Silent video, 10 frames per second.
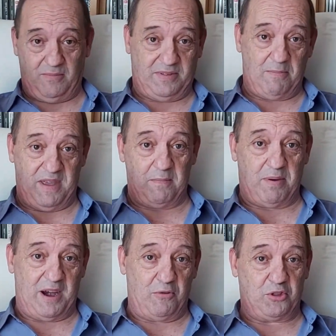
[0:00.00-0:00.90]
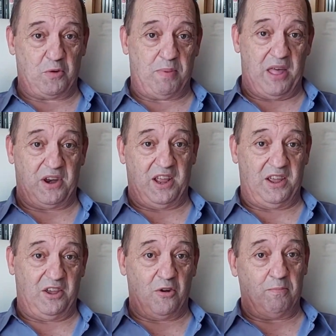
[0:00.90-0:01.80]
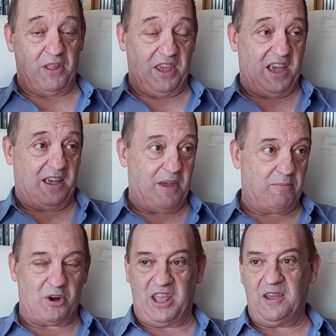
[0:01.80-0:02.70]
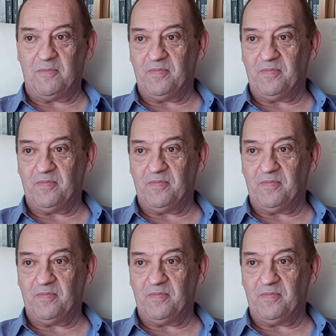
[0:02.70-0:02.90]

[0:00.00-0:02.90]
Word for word: también para nuestros padres y compañía que había por allí,